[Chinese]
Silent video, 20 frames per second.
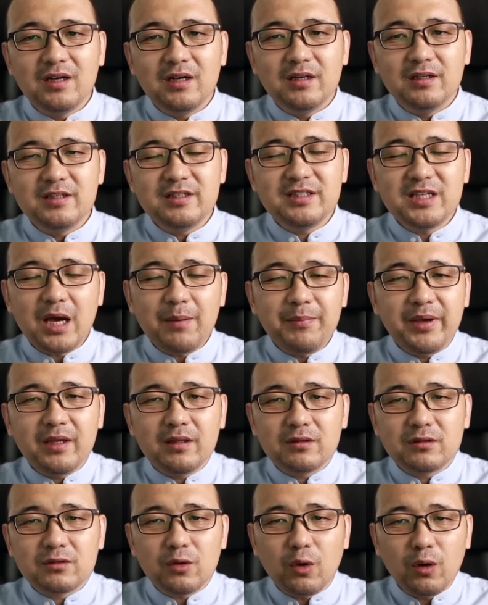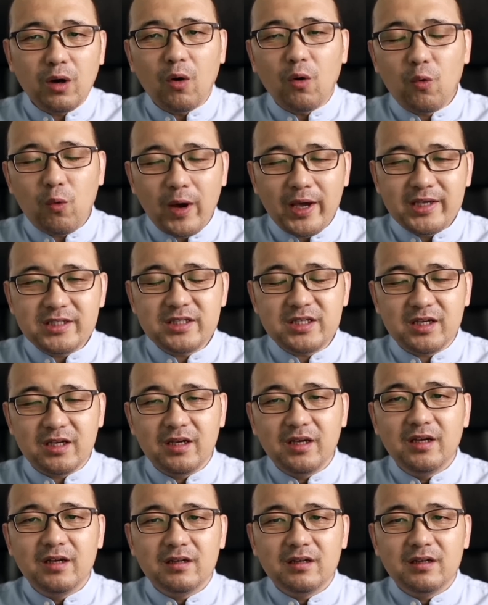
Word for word: 你下面都靠关系，